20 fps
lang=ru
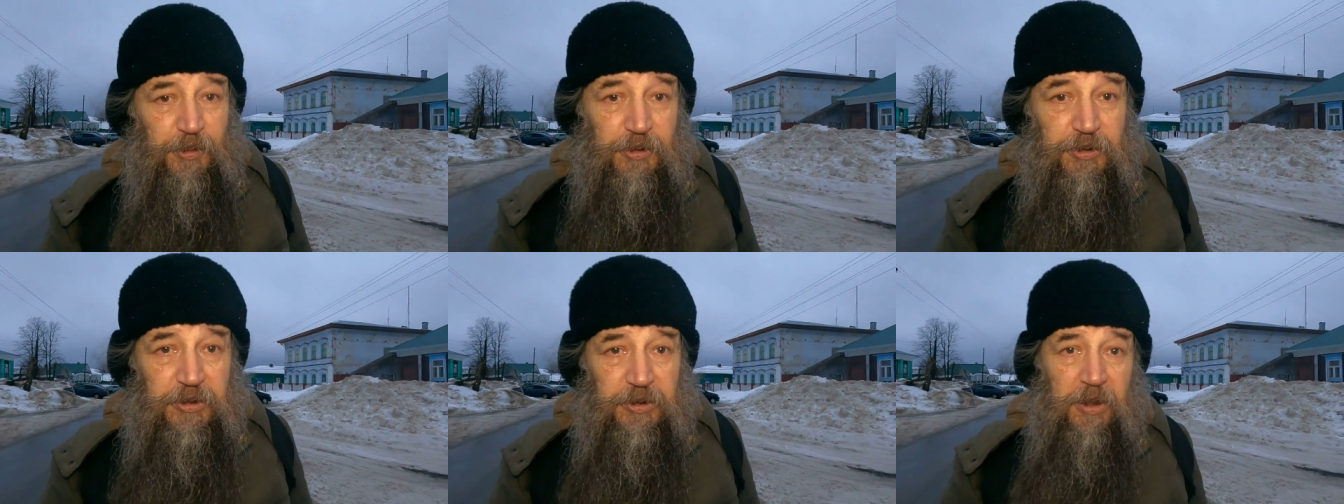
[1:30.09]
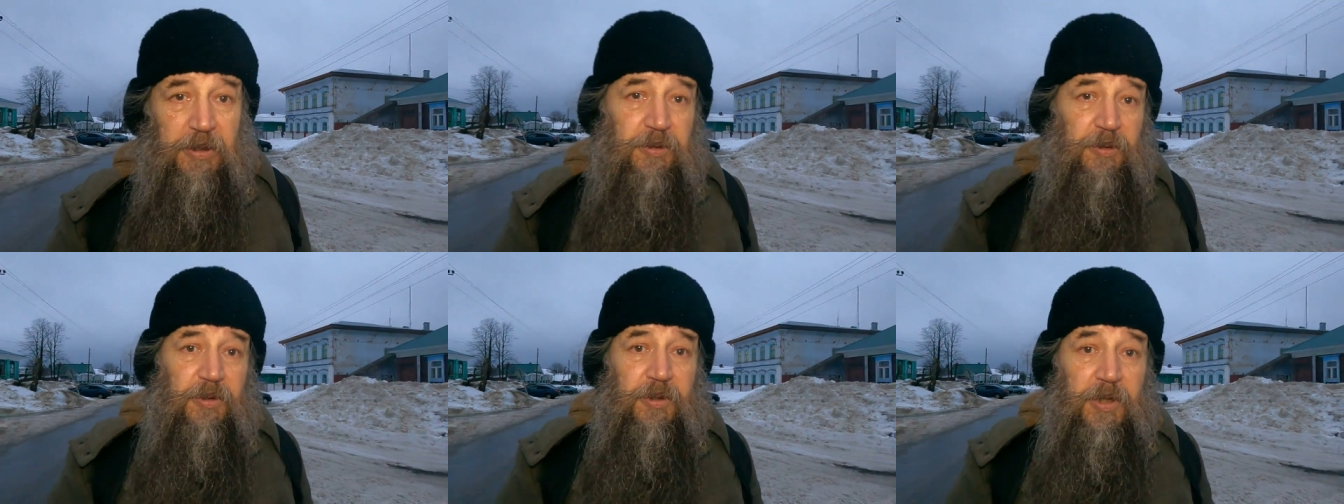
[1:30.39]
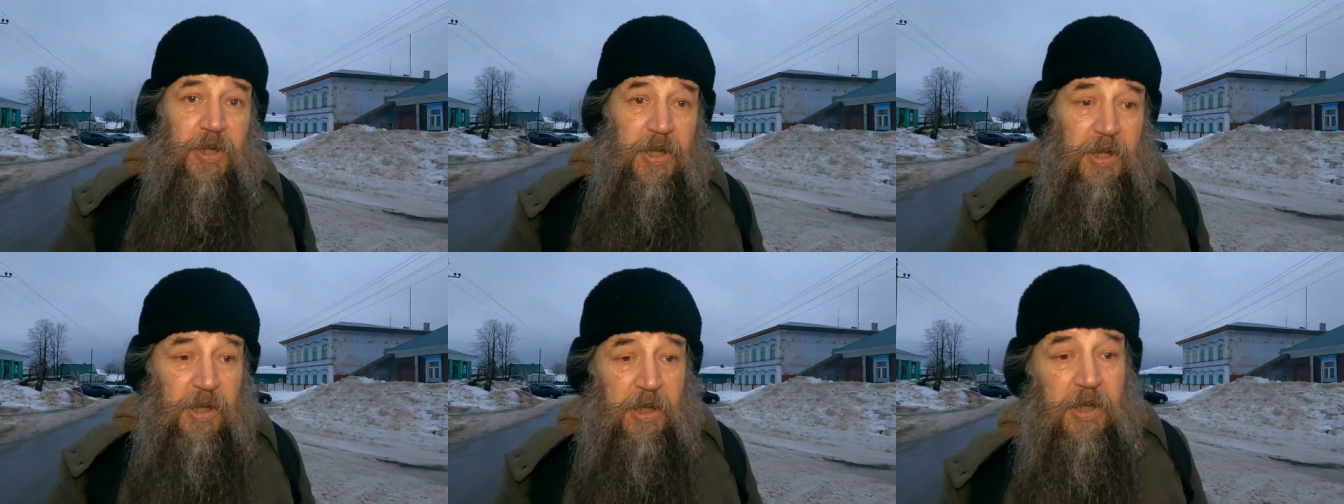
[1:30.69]
просто
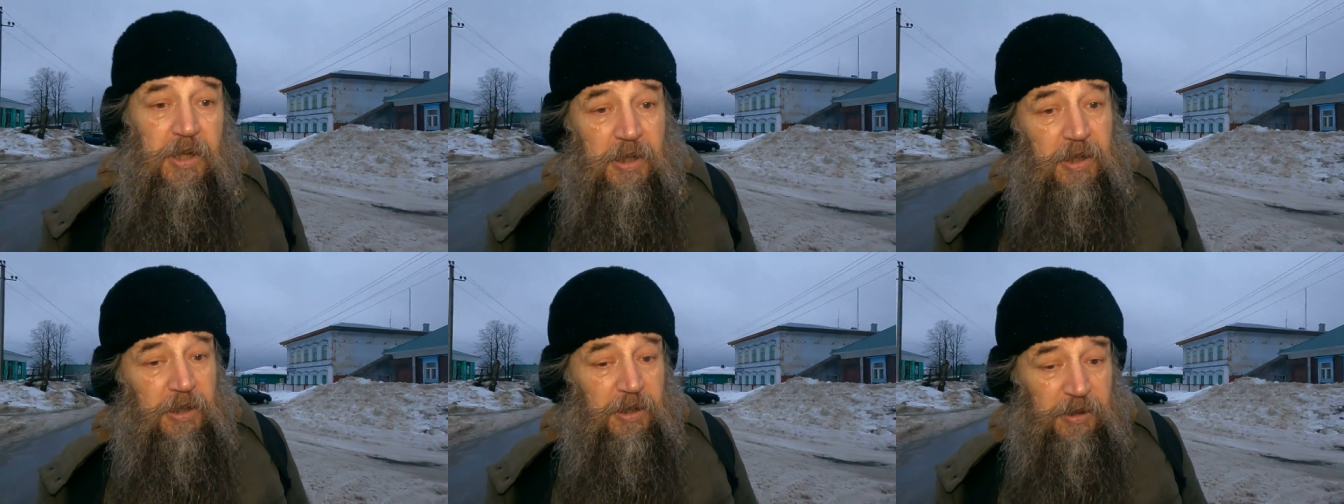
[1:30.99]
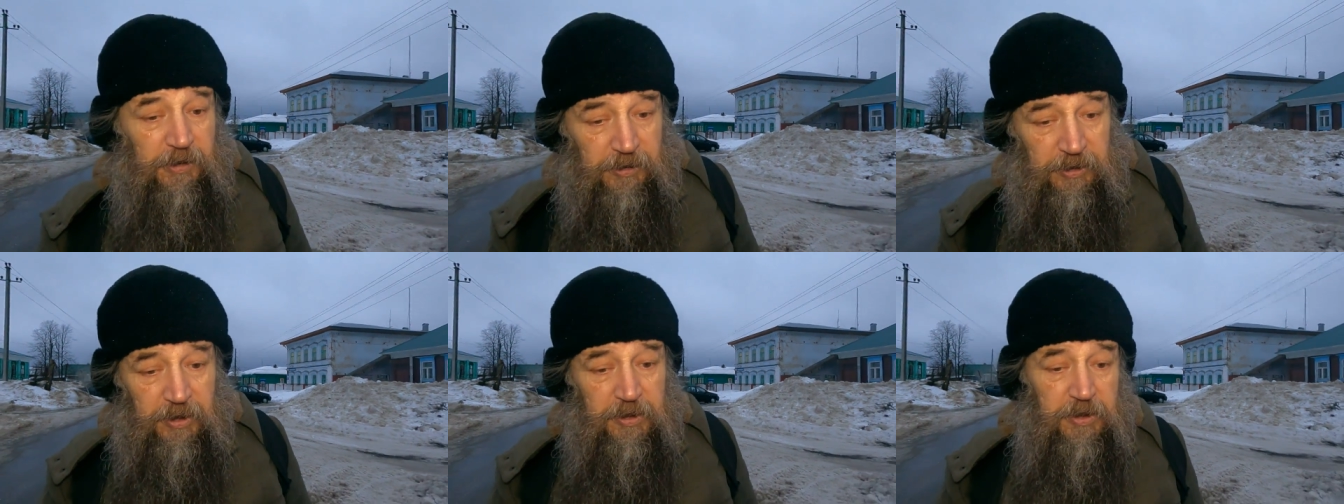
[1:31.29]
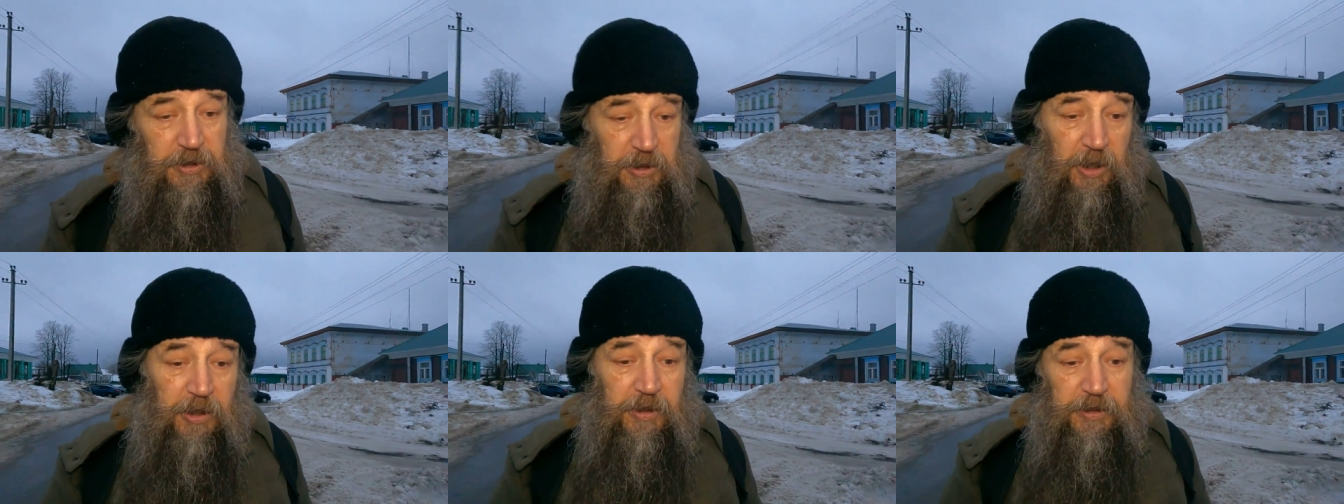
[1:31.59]
оно
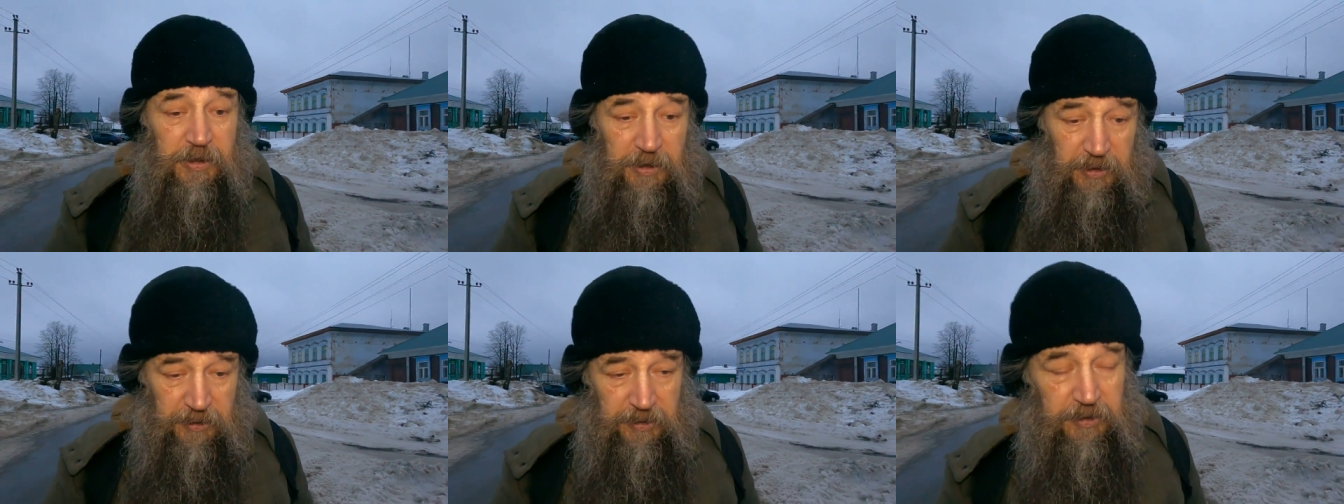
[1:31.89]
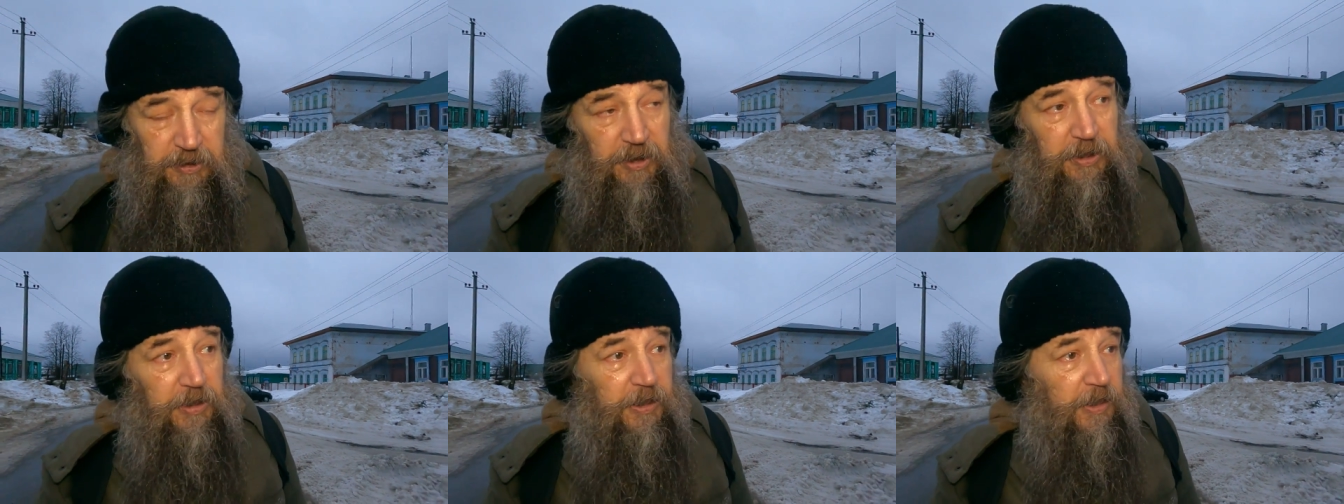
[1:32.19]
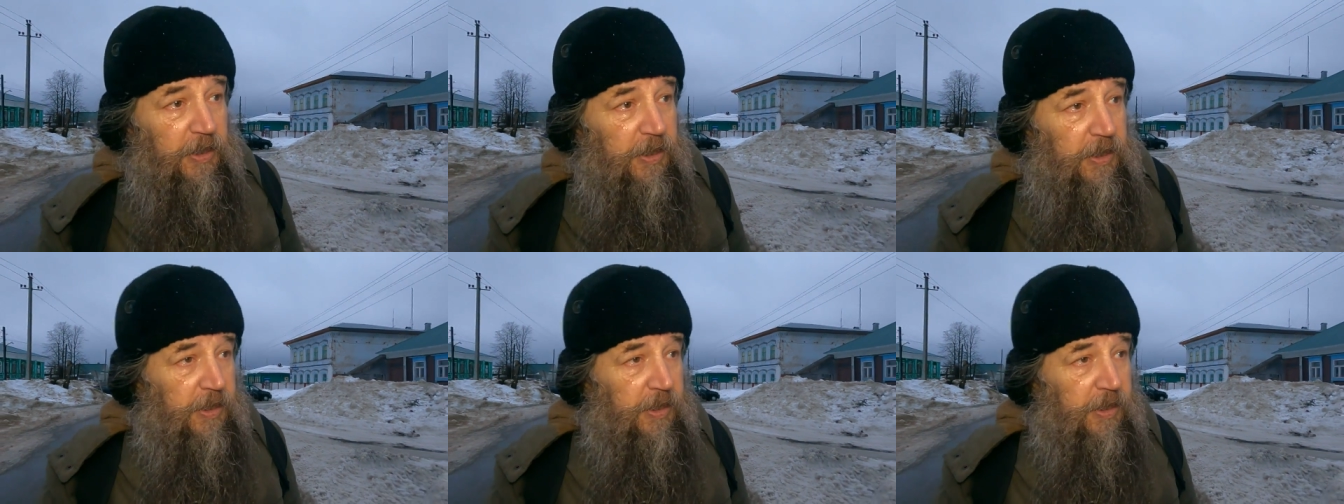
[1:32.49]
есть как есть.